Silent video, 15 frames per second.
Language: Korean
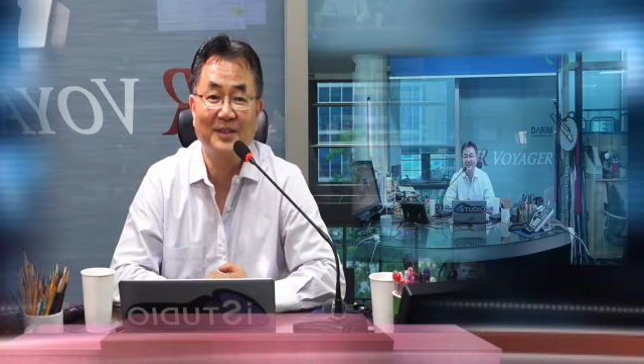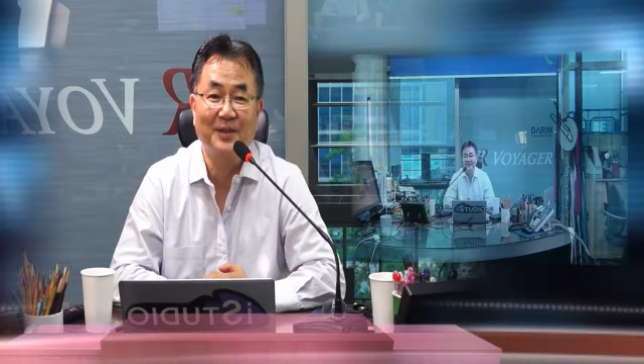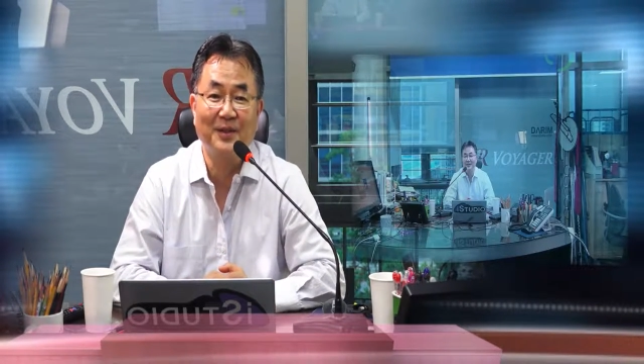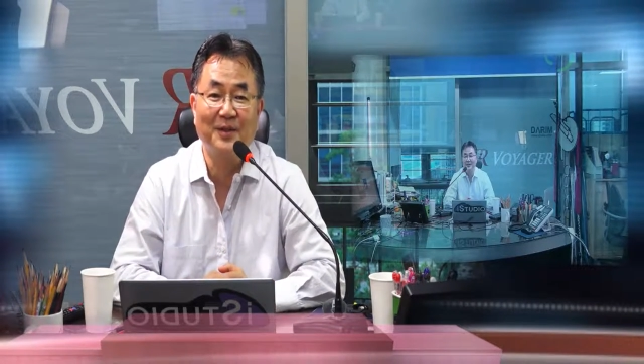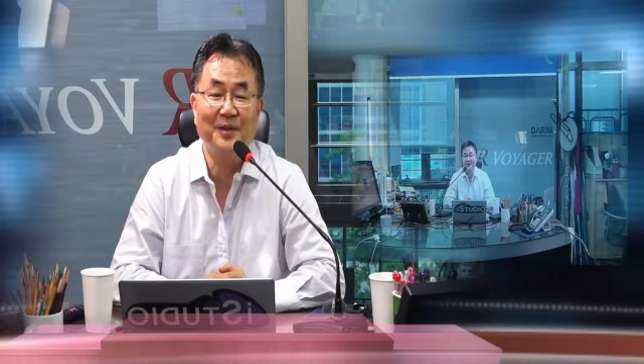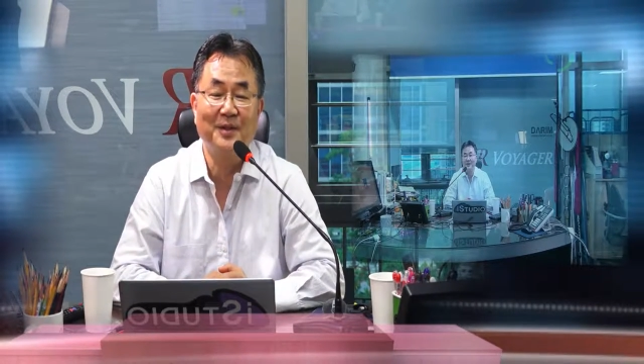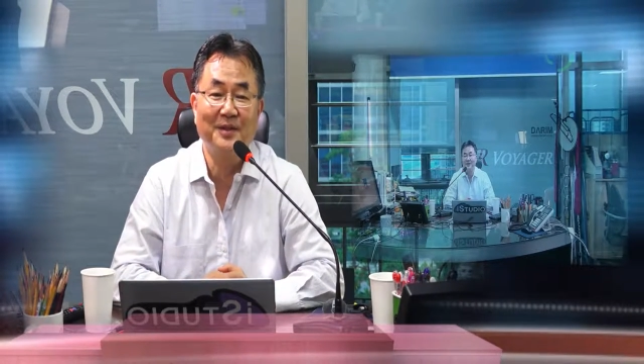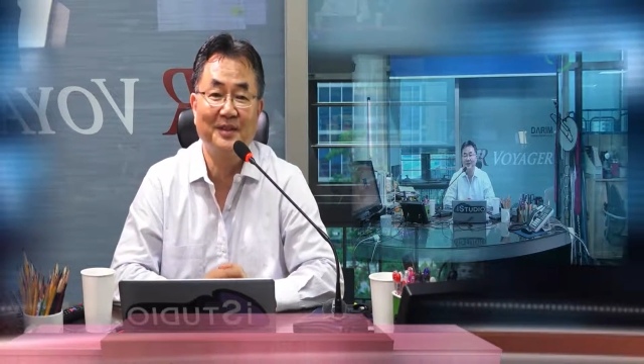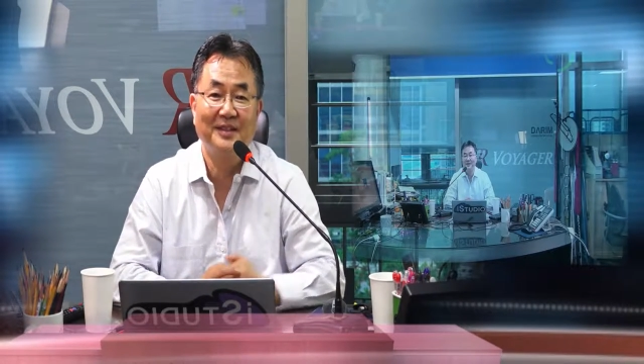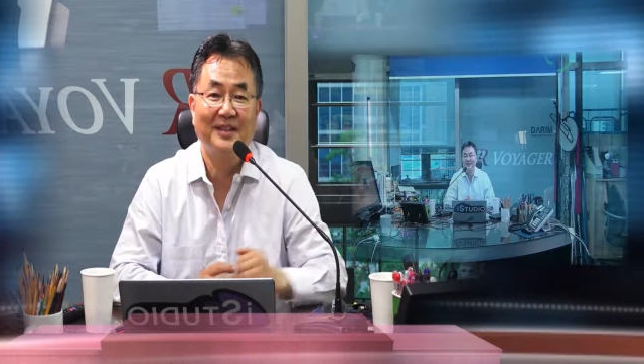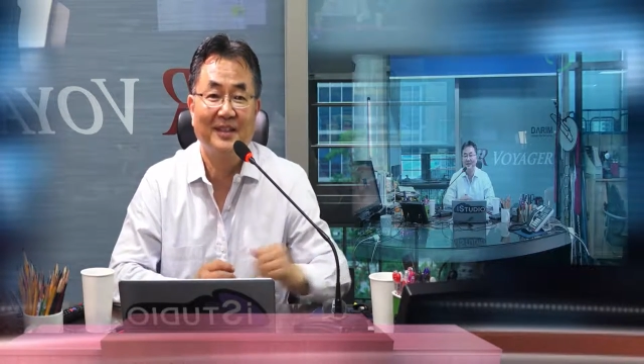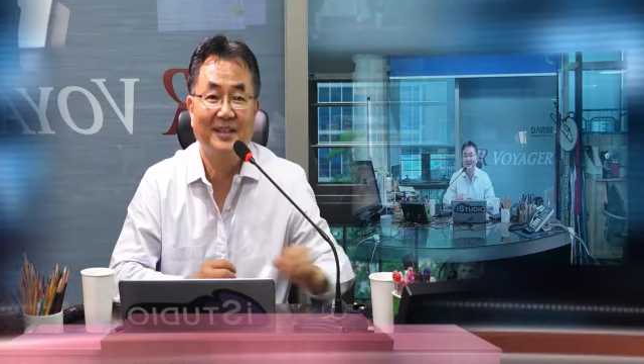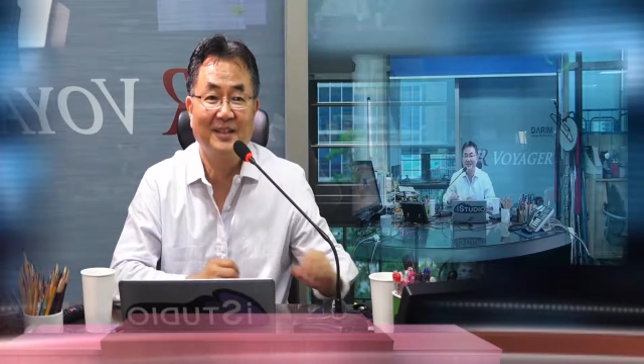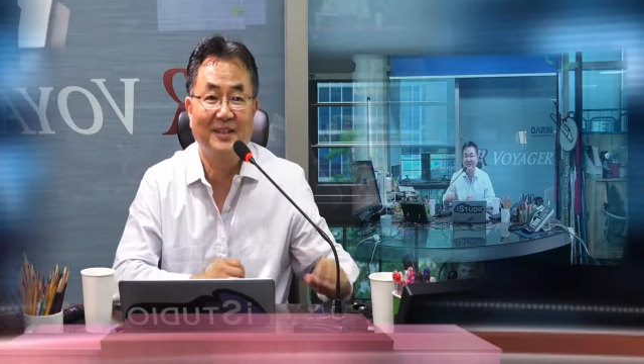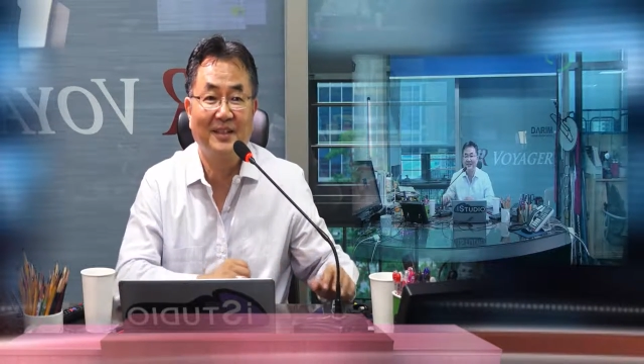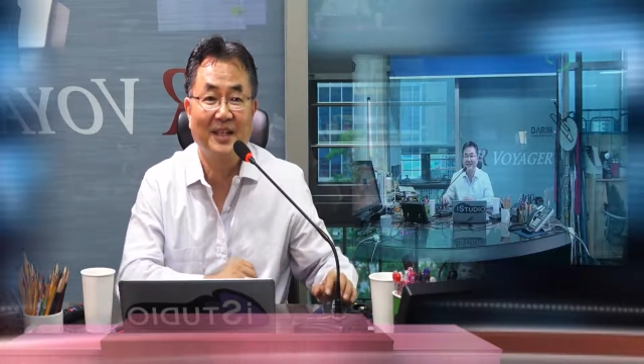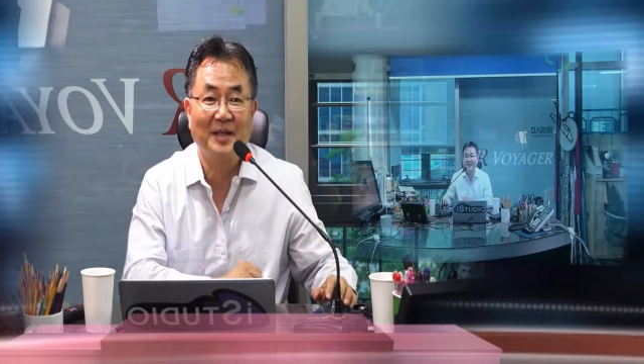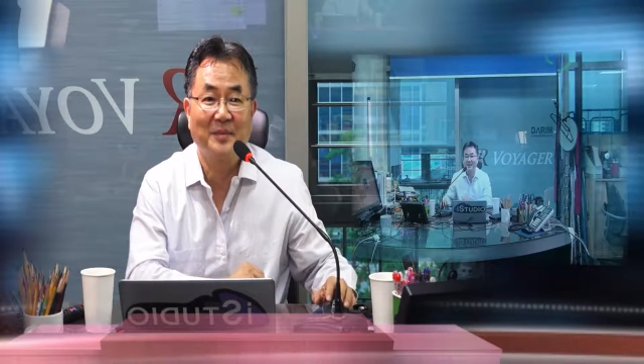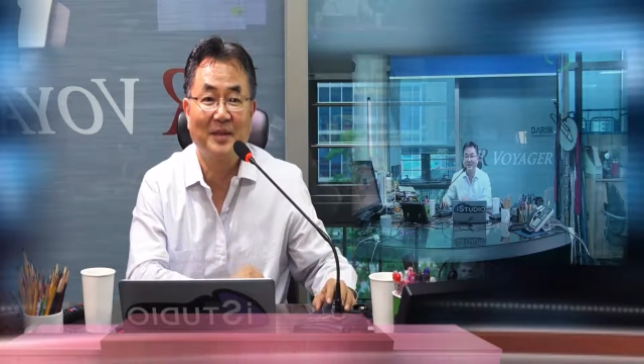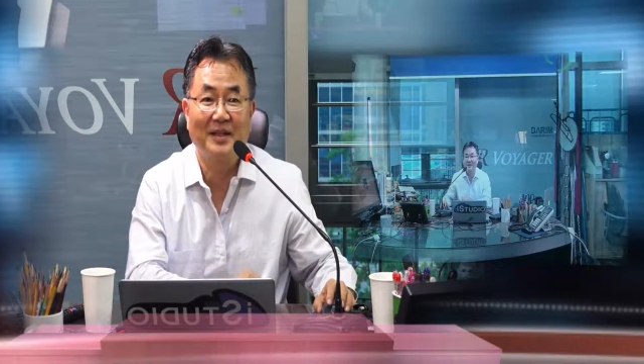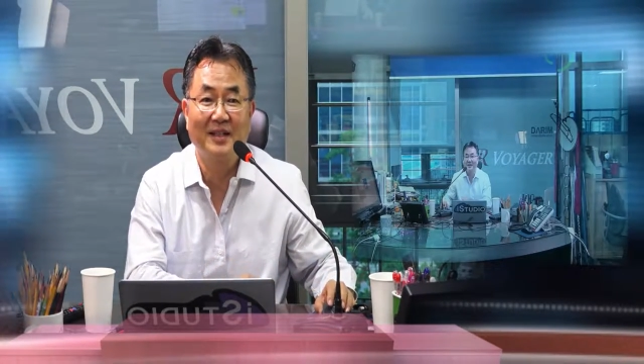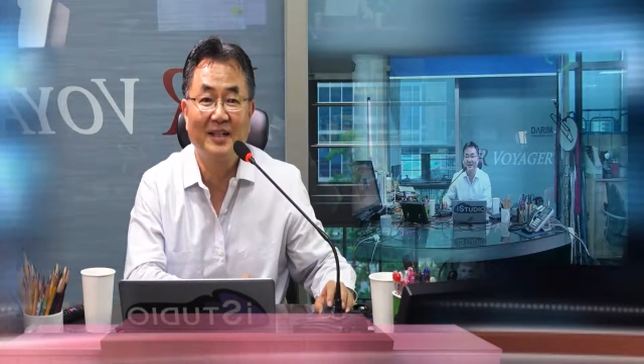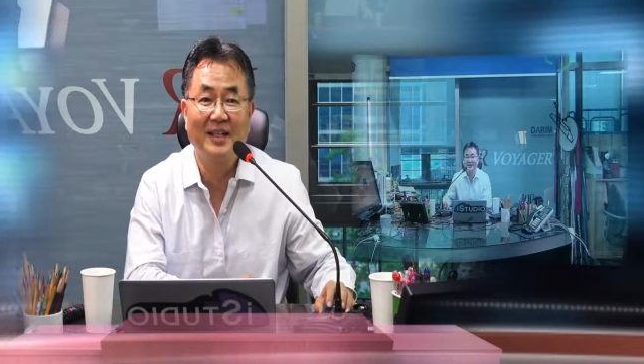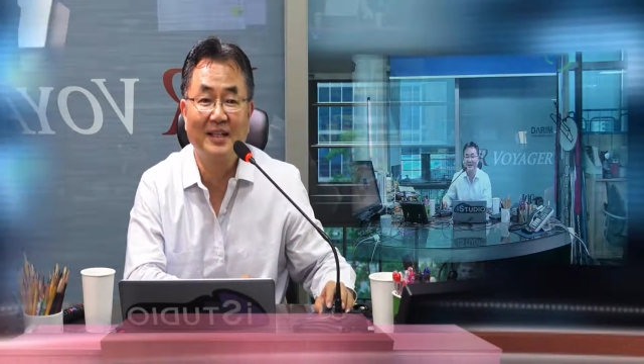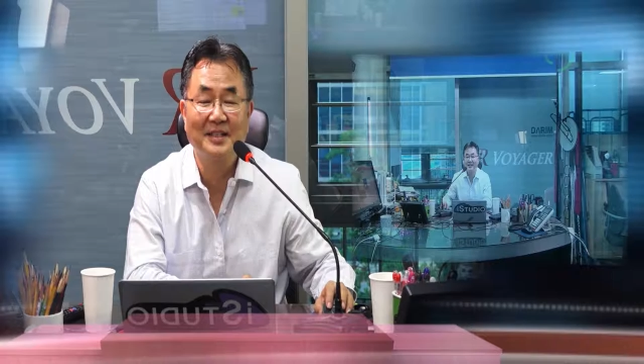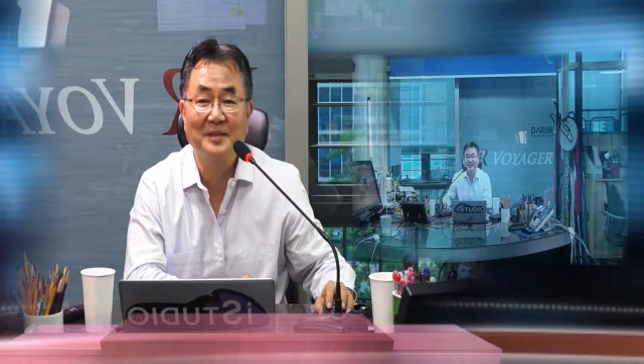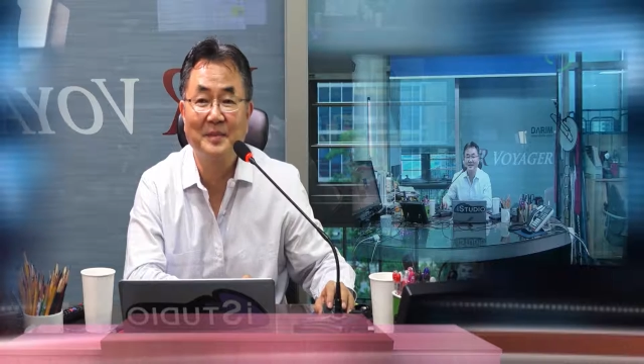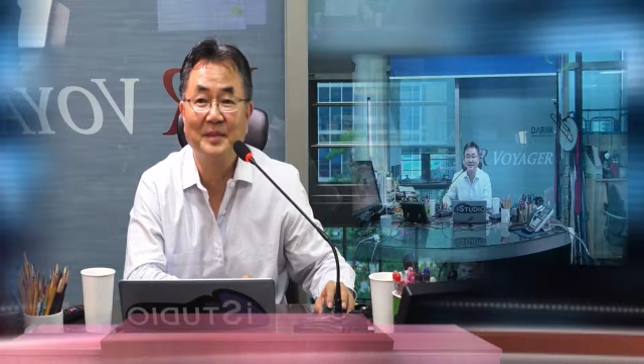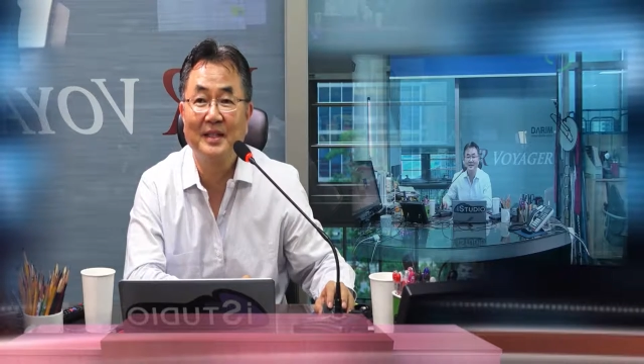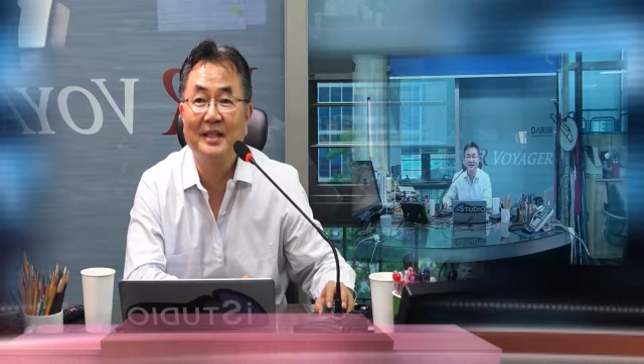더 어,
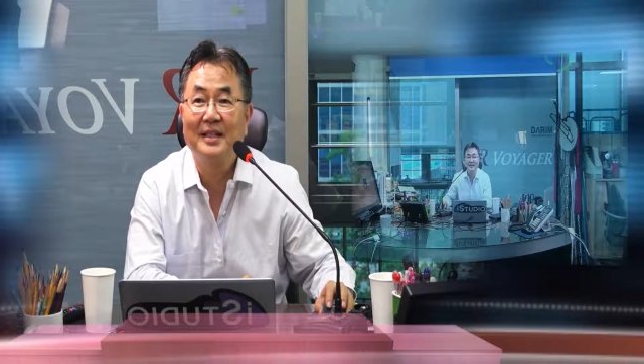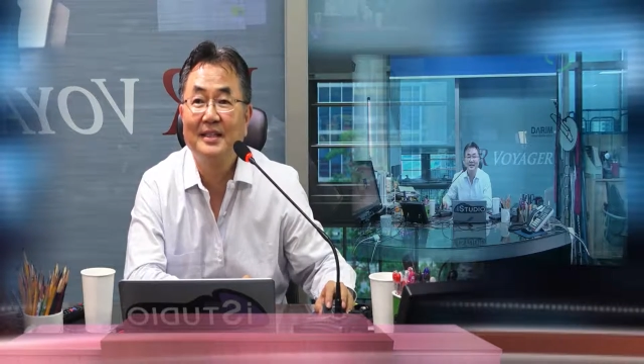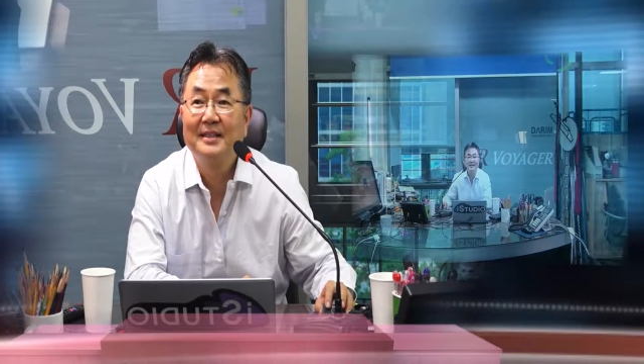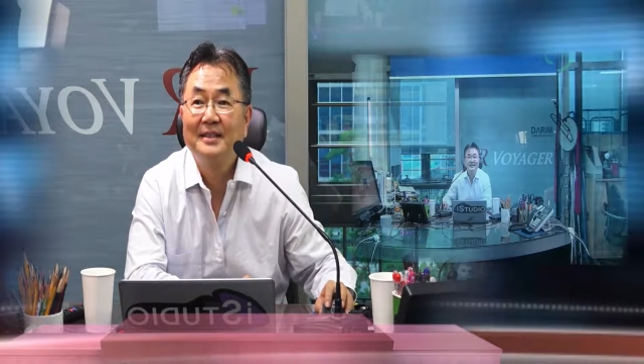개발하겠습니다.